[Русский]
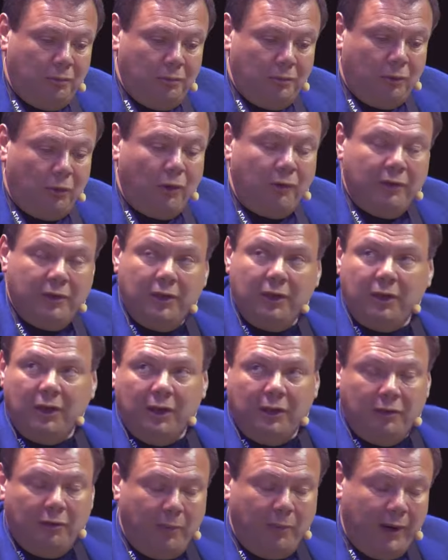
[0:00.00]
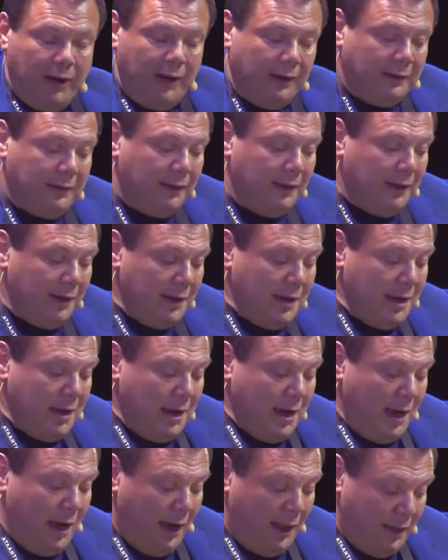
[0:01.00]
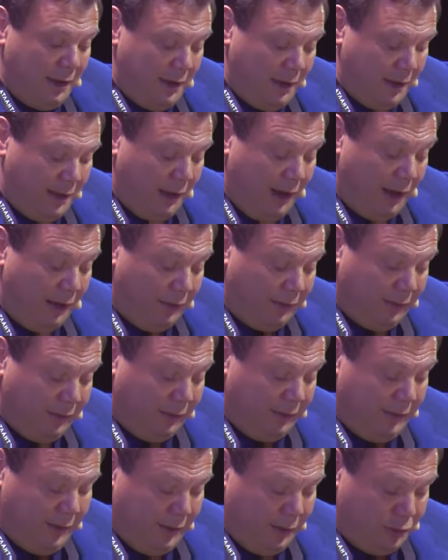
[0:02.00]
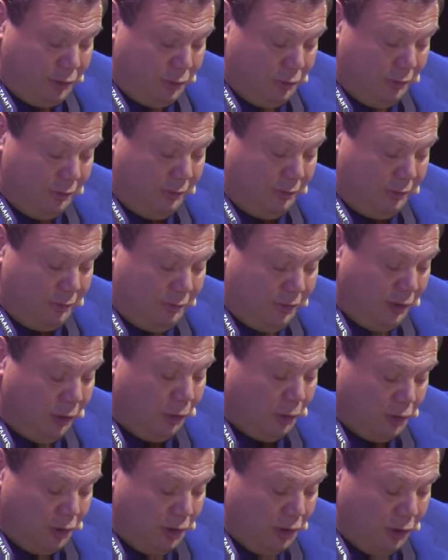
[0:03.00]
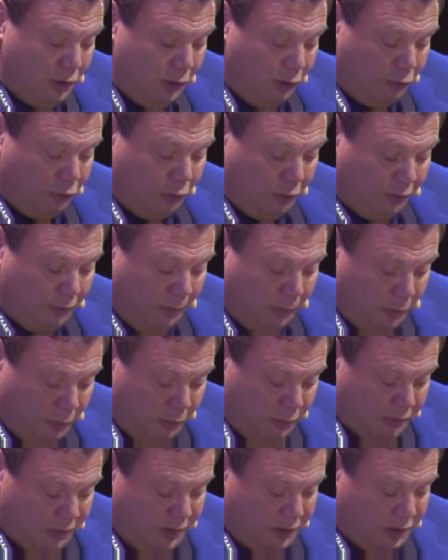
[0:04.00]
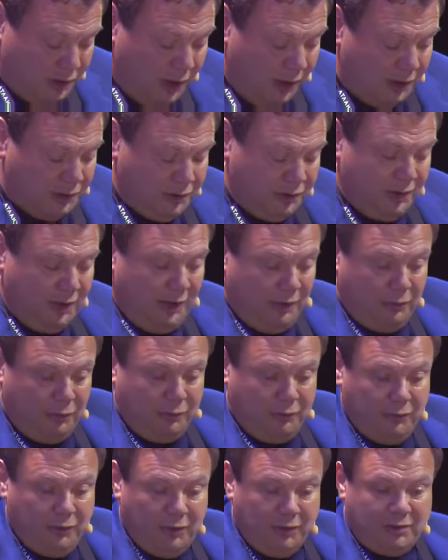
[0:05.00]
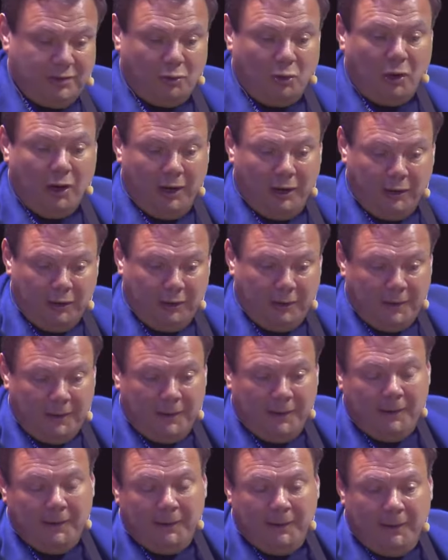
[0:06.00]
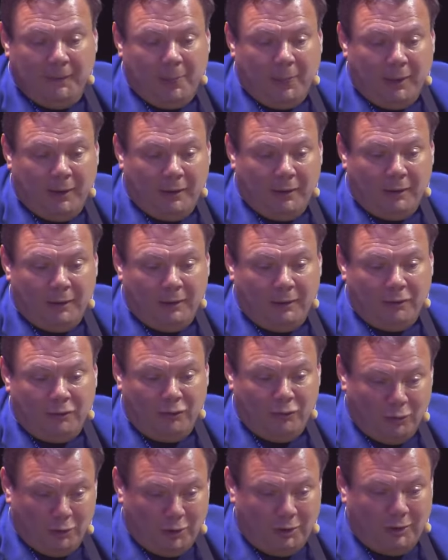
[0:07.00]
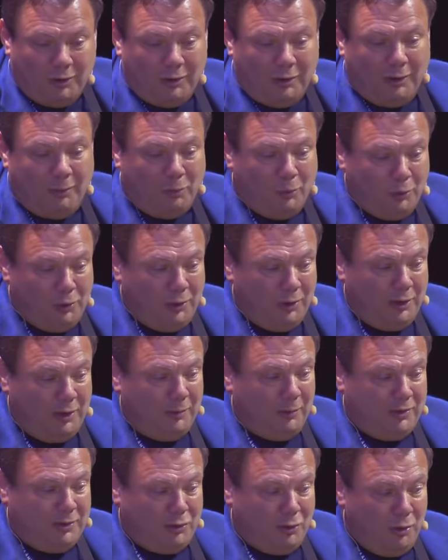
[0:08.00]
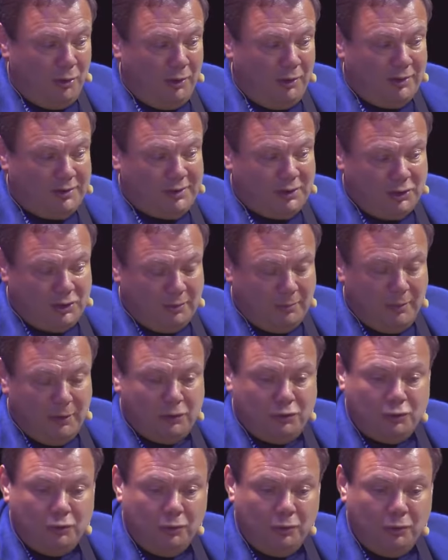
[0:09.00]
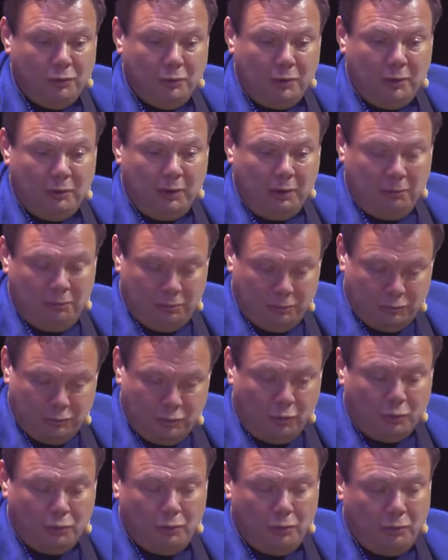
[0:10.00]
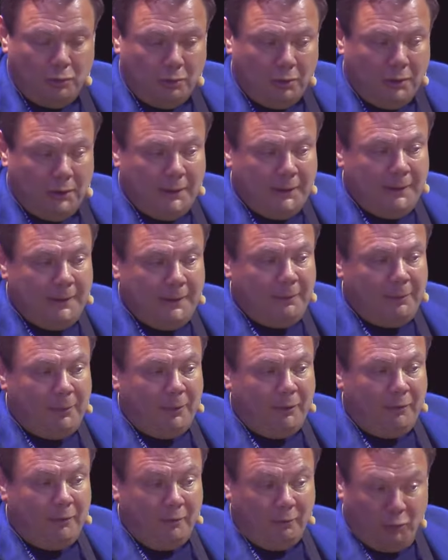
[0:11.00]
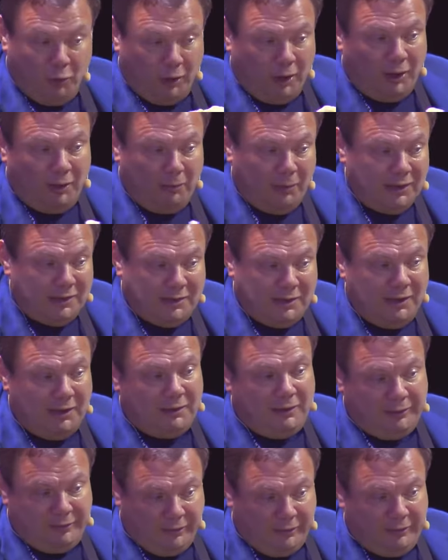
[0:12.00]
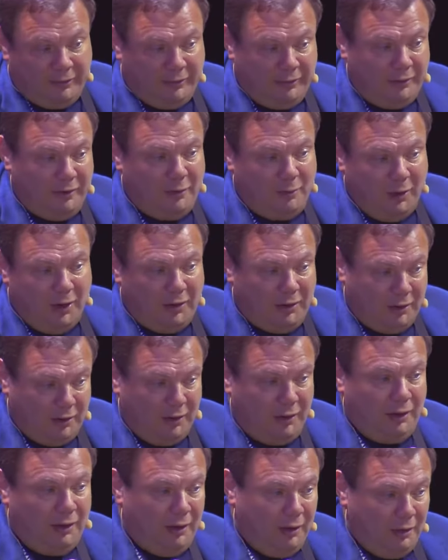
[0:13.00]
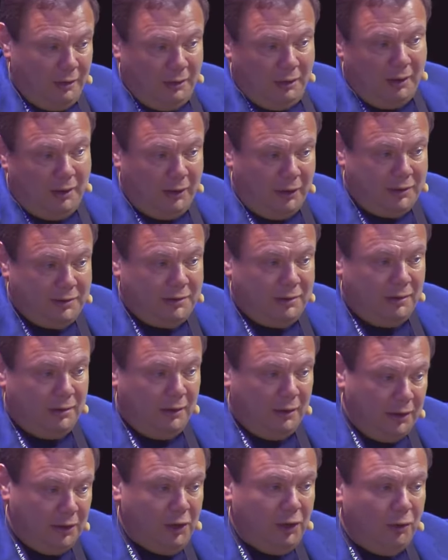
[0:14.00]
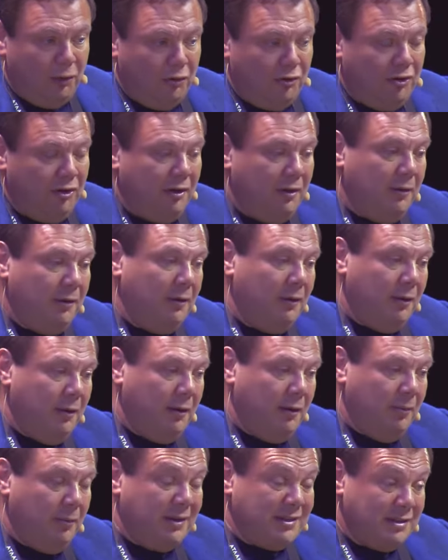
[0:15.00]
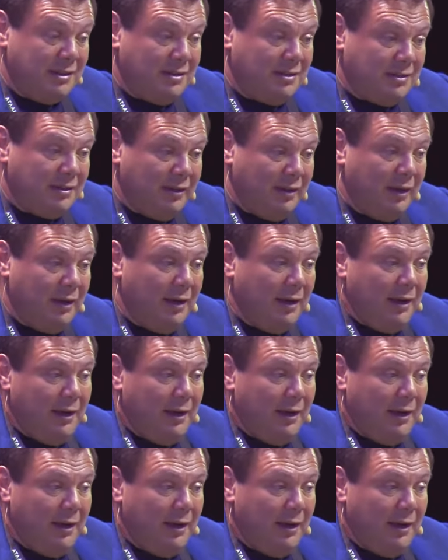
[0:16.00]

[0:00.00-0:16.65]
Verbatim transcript: руководителей этого проекта, она как раз сказала, что вот всех очень интересует вопрос, значит, как же так, вот вы так столько лет живете, работаете, построили достаточно большую структуру, во многих областях, так сказать, занимаете такие, как говорится, лидирующие э, позиции.